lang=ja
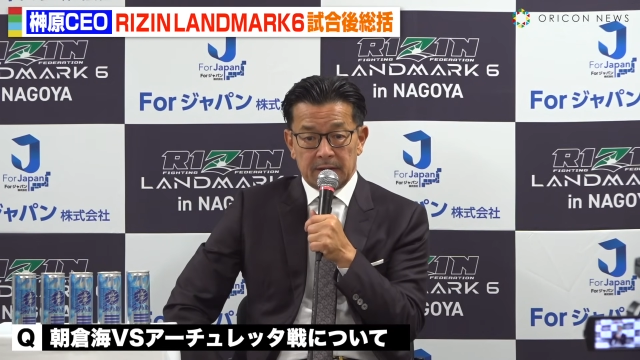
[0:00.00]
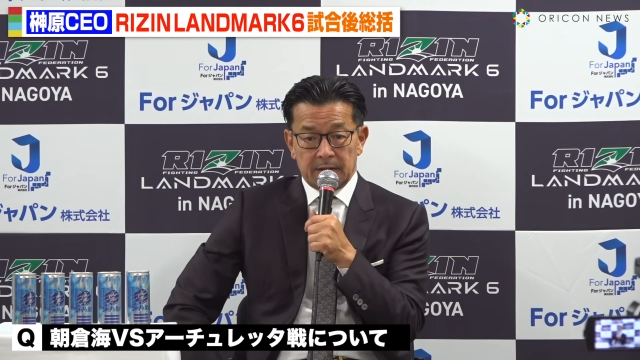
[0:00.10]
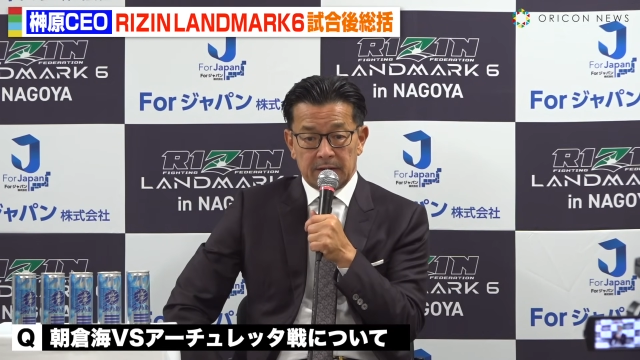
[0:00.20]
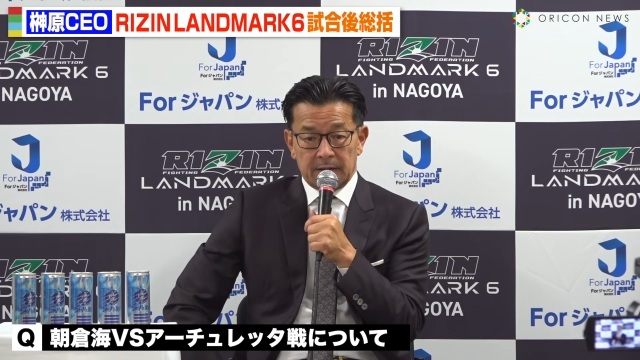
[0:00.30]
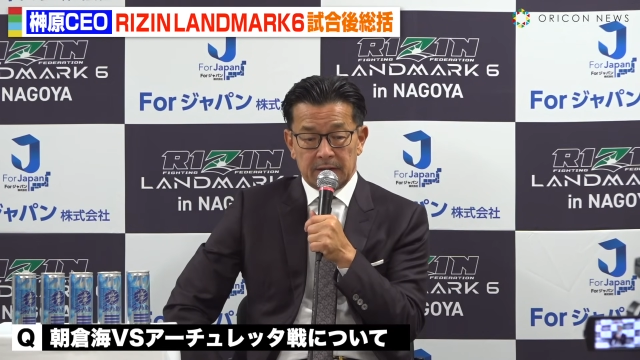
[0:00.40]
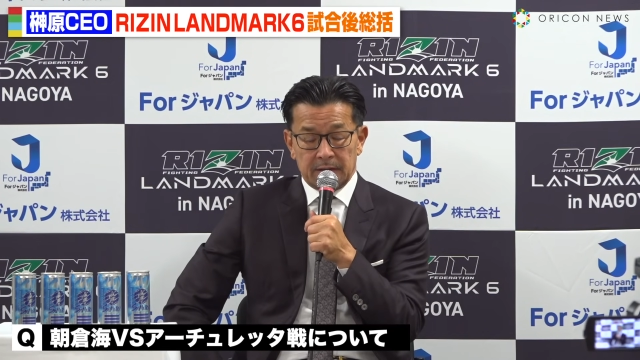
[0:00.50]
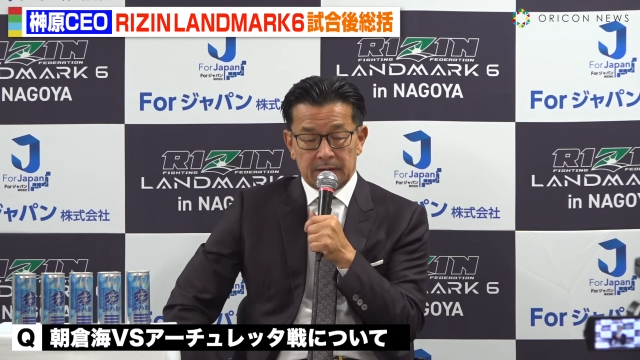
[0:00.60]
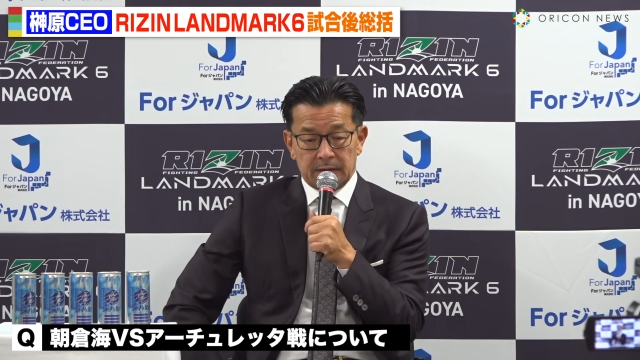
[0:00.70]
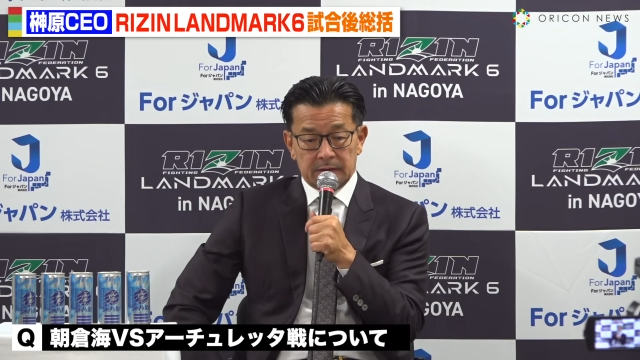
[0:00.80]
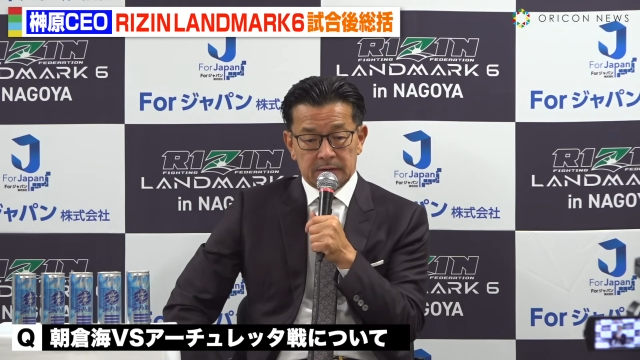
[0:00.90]

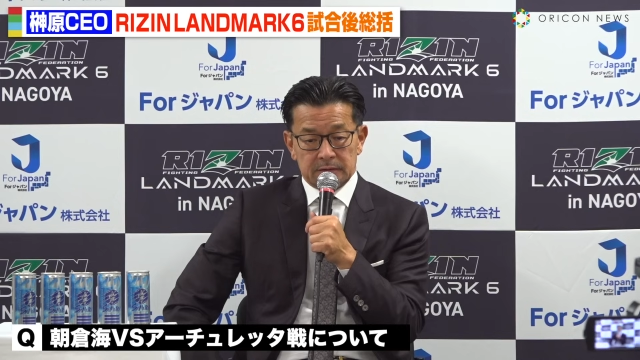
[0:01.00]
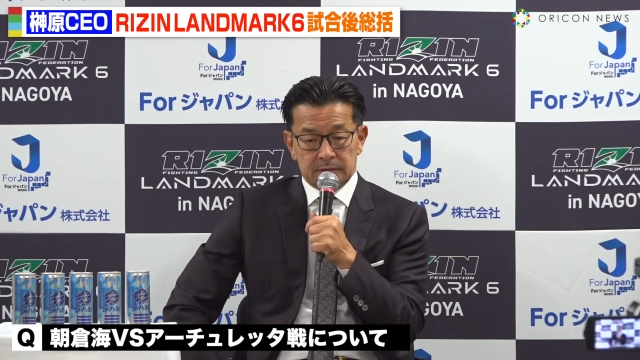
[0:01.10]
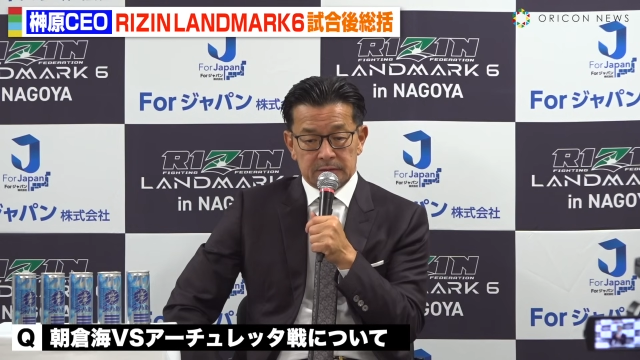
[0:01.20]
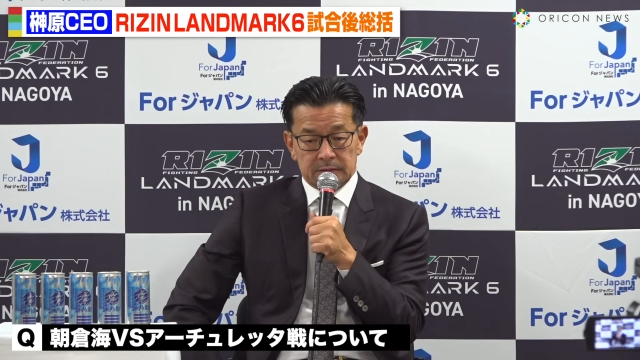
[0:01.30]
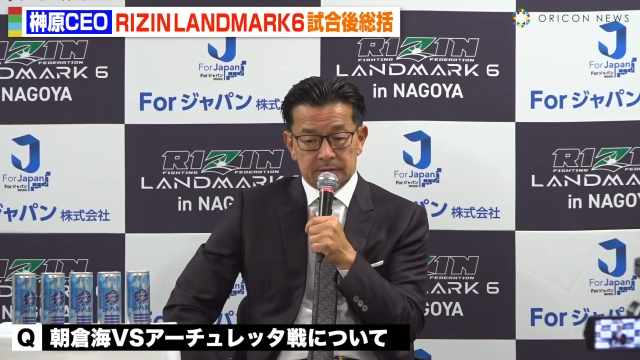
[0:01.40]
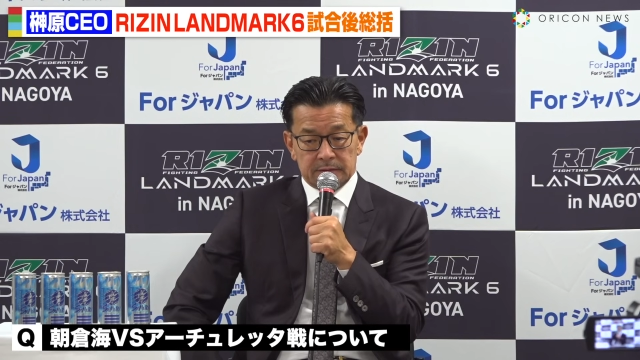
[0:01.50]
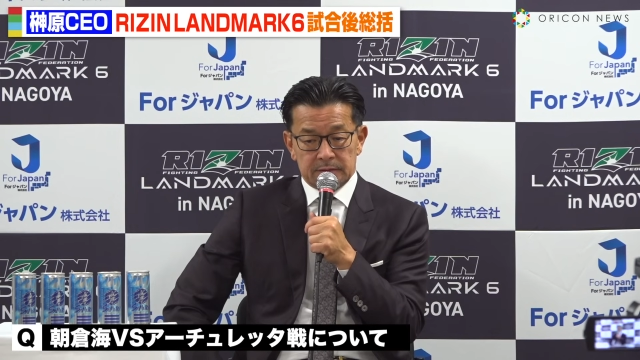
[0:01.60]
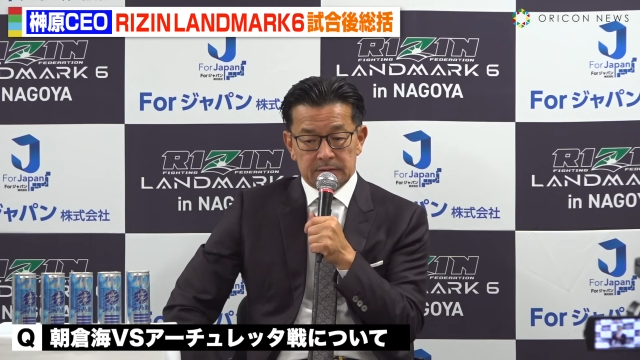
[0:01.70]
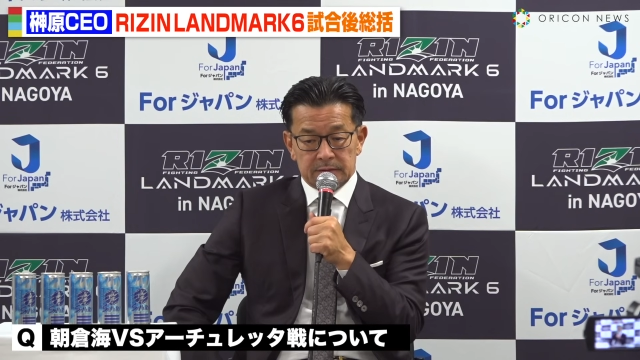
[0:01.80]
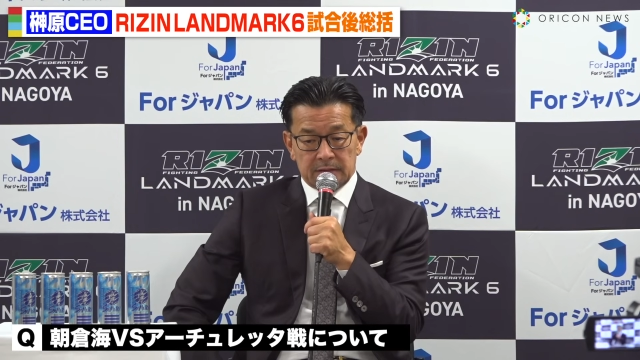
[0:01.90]

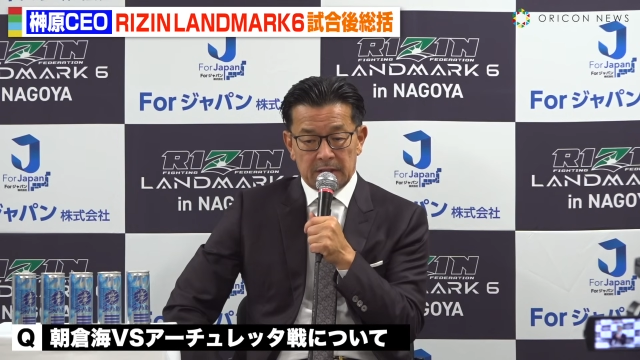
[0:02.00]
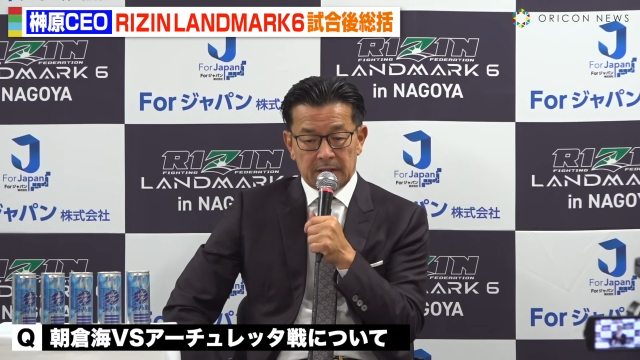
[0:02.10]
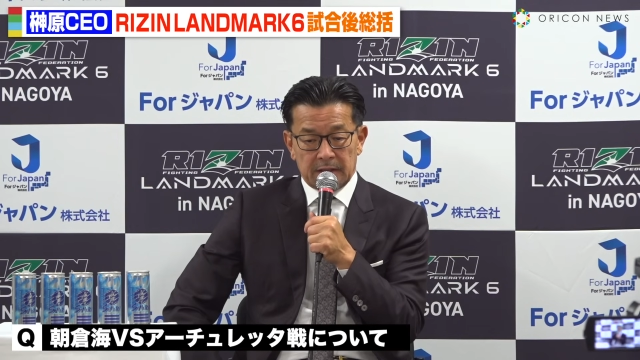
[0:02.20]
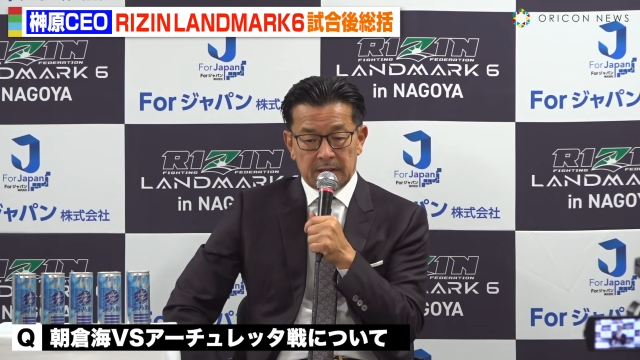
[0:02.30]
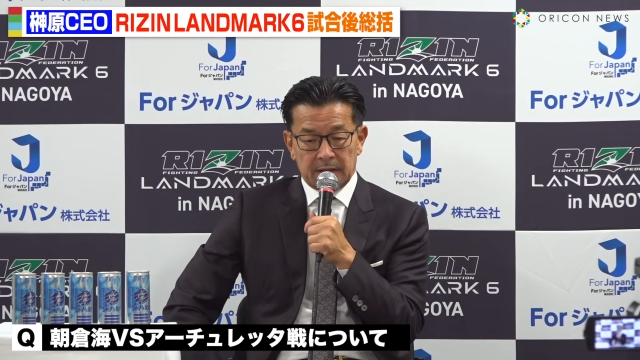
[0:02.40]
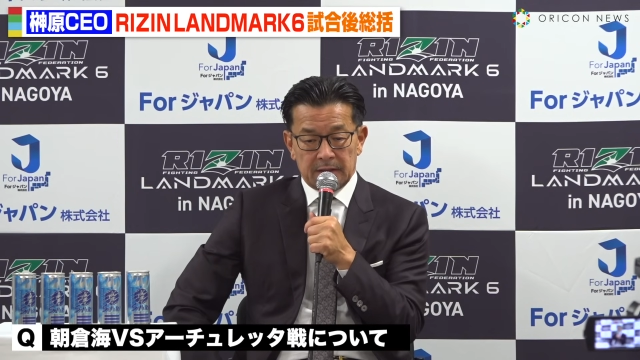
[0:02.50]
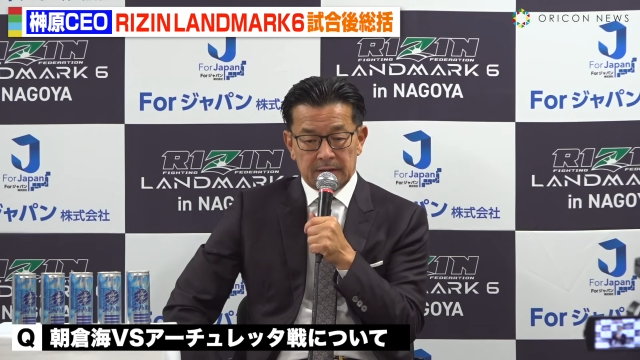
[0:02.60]
えー、下位から、